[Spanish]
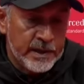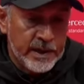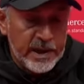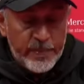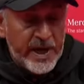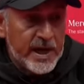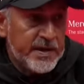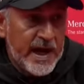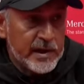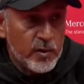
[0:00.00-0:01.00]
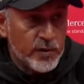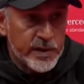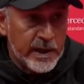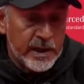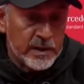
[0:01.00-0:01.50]
que era para ganarlo. O
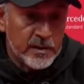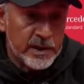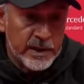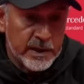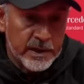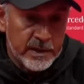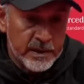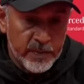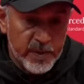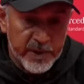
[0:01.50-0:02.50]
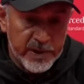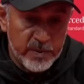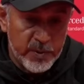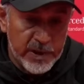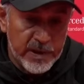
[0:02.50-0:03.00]
sea, creo que el primer
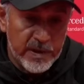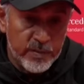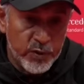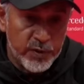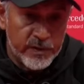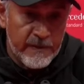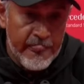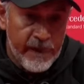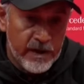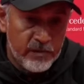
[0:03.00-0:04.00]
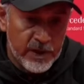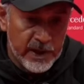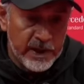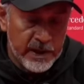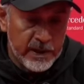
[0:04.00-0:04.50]
tiempo que hicimos
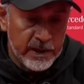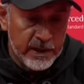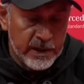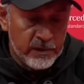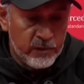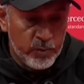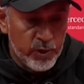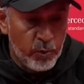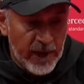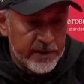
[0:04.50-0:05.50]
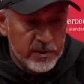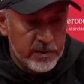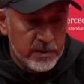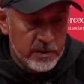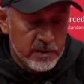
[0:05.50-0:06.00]
fue, fue muy
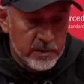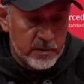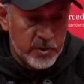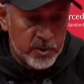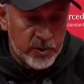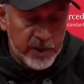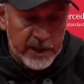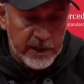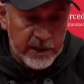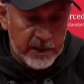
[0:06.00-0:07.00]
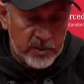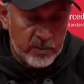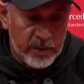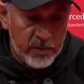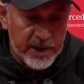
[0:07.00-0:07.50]
bueno, con todo y que
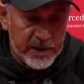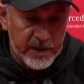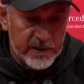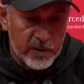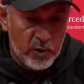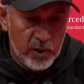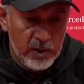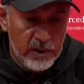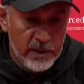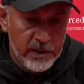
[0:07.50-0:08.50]
tomamos ahí ese gol.